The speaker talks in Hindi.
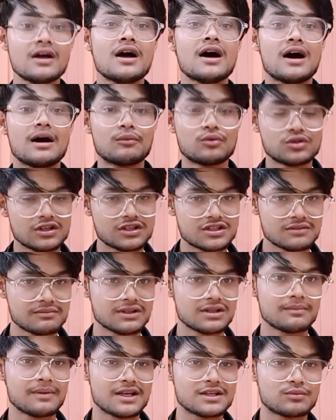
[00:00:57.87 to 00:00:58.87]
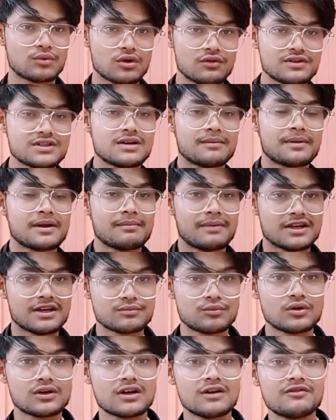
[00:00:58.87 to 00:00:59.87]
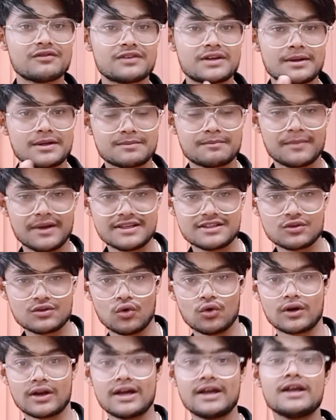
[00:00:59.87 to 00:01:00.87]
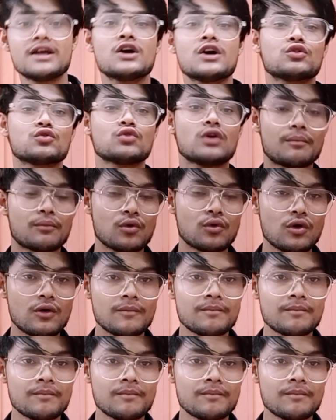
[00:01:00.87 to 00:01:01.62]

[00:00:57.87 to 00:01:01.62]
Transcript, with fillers: अब उधर से मतलब पासपोर्ट ऑफिस से आपकी पासपोर्ट कब डिस्पेस हो रहा है तो आपको